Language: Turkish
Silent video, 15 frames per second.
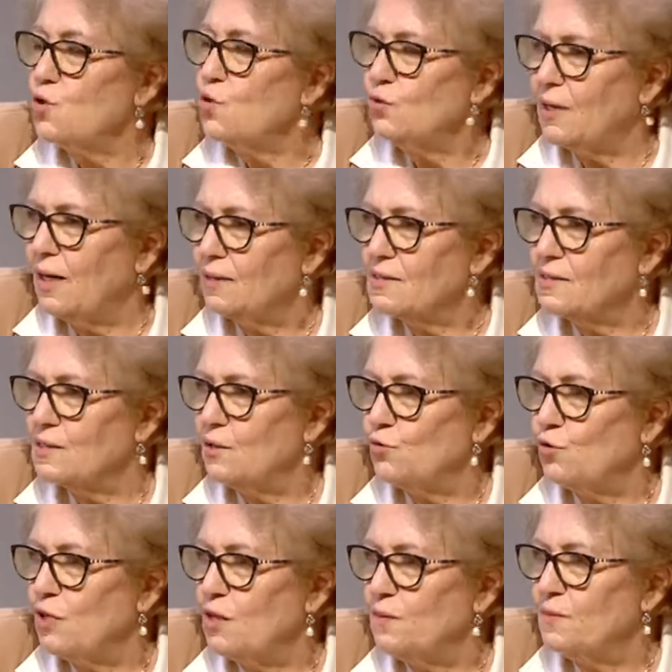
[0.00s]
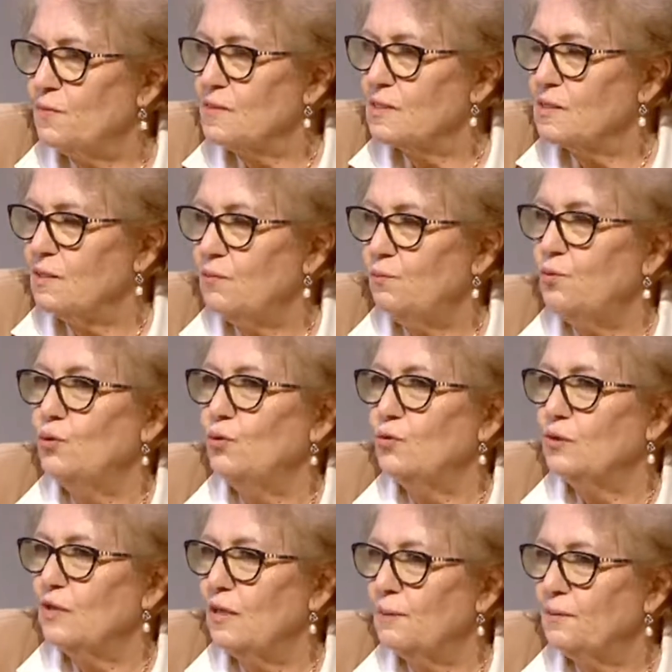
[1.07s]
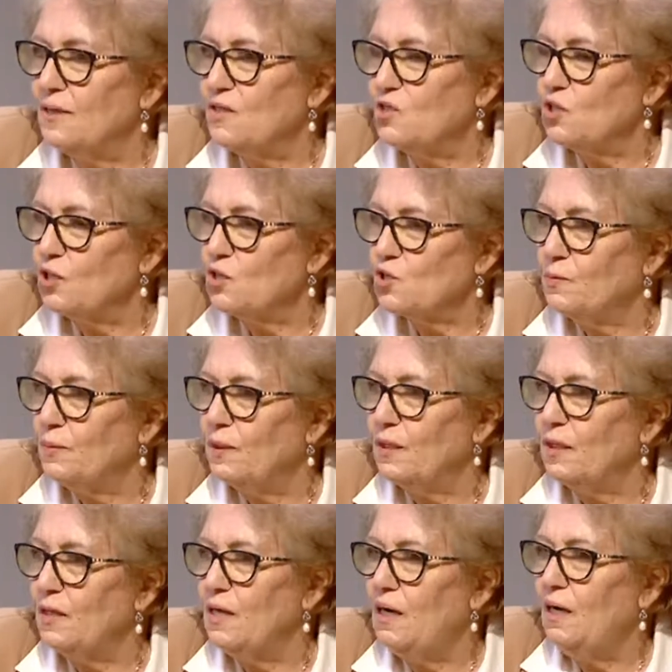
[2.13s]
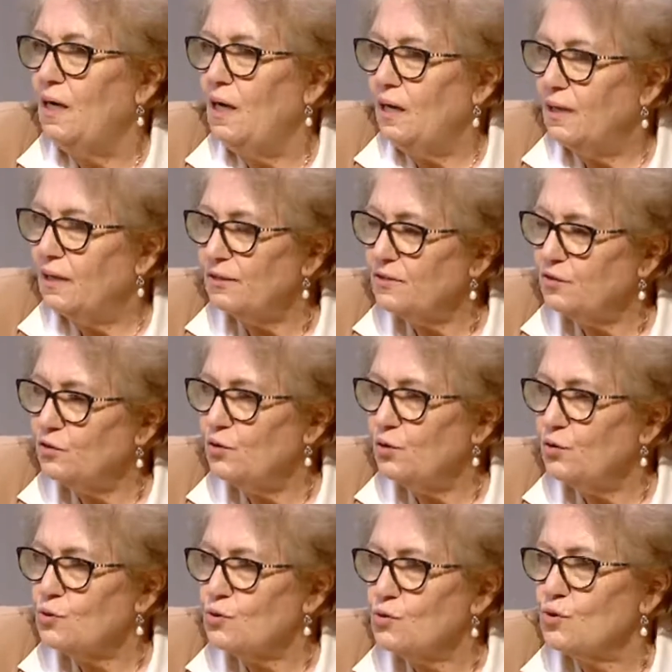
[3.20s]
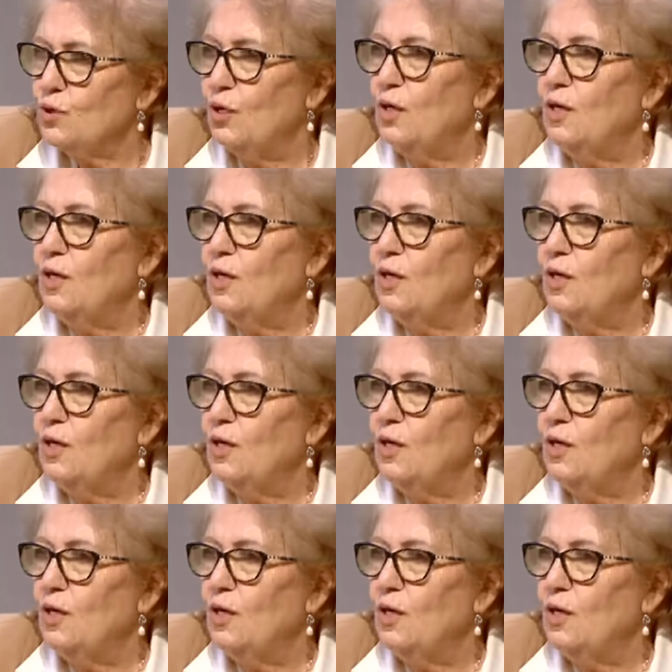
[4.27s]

çok rahatsız ediyor hepimizi. Bu konuda yapılan çalışmalara katılıyoruz.